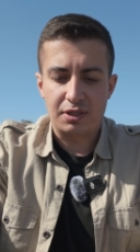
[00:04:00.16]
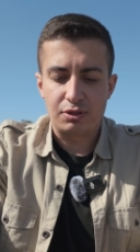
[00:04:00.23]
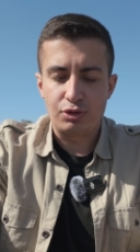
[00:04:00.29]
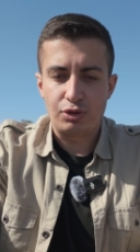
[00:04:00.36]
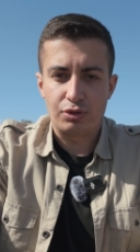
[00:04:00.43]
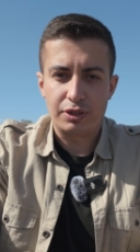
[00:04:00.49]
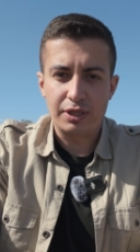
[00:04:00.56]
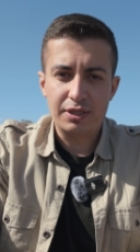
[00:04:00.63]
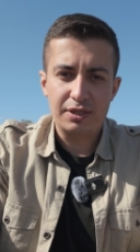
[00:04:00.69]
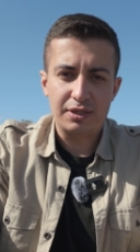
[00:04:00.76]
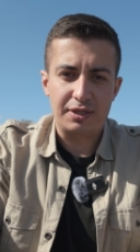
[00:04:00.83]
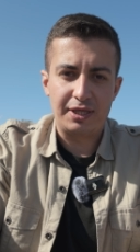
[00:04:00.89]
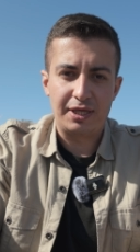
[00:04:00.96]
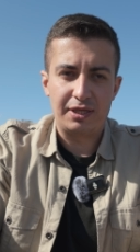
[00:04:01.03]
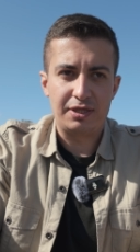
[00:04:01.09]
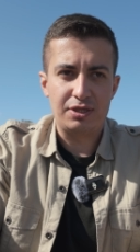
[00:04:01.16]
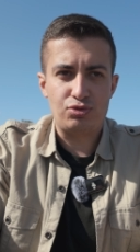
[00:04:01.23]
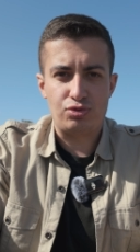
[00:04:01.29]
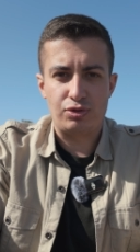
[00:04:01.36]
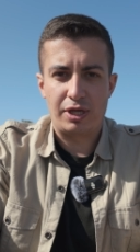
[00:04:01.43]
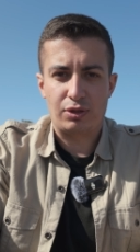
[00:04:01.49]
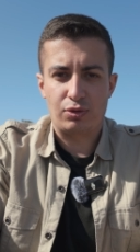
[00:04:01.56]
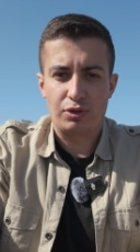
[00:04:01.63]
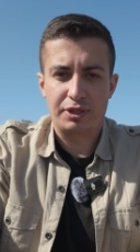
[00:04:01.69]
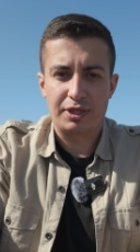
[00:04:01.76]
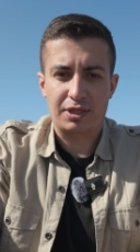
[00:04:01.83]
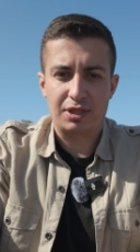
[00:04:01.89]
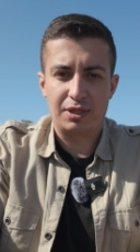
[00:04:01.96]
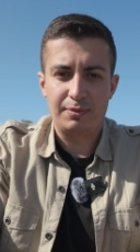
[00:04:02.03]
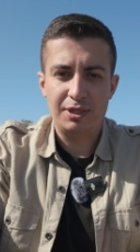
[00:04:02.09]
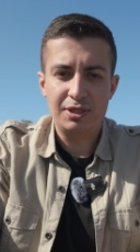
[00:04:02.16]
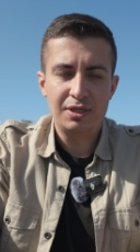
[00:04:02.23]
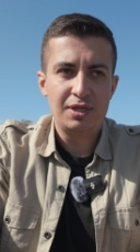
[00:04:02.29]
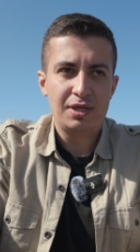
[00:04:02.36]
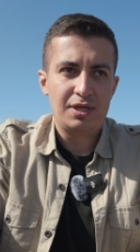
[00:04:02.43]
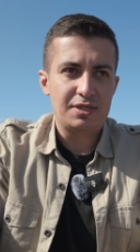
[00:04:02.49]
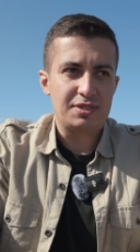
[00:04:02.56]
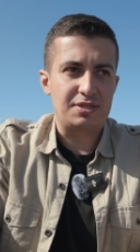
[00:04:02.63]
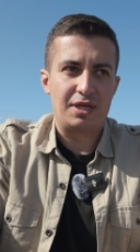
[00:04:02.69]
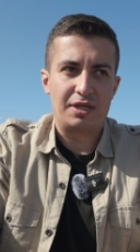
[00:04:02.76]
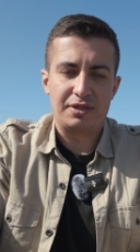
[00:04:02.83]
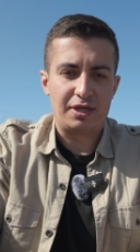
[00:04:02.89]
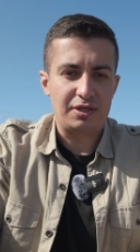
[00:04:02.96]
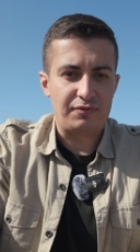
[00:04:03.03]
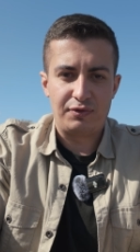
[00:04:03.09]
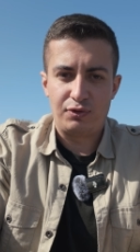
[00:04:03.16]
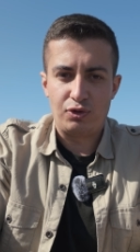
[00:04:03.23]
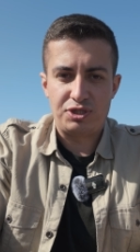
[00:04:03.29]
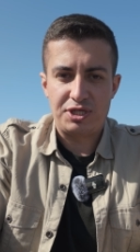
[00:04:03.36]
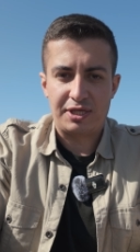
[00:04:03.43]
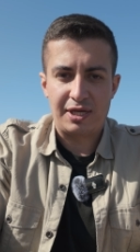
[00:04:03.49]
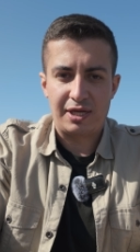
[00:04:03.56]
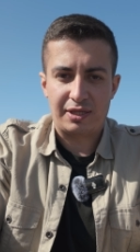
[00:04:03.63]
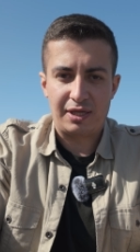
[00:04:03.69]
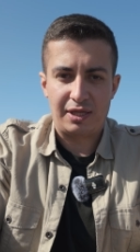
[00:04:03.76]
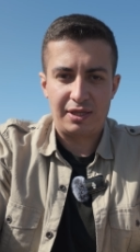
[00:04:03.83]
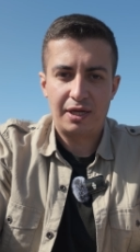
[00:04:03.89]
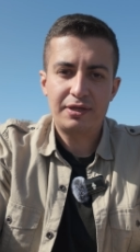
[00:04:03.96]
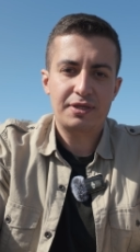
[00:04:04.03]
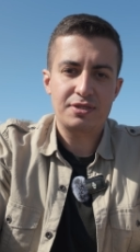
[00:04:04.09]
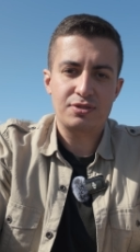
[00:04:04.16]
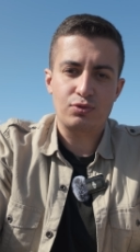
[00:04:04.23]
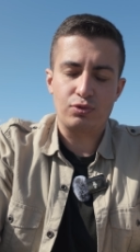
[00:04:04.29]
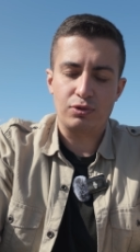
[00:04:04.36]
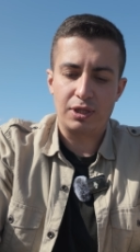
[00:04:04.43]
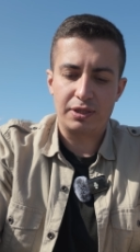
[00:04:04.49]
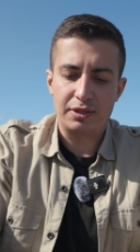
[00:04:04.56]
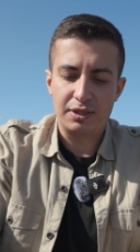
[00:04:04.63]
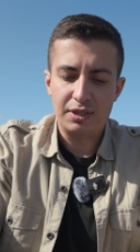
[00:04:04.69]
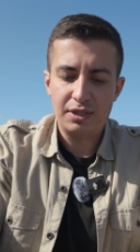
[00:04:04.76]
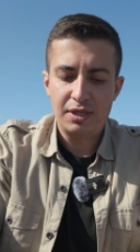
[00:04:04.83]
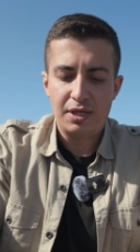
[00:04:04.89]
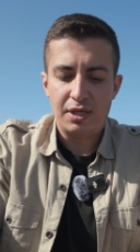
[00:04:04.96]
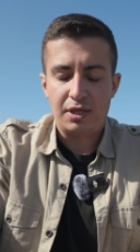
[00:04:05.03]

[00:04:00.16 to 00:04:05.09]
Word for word: kalıyor odak. Diğeri sürekli odaklama. Standart video çekerken herkesin kullandığı.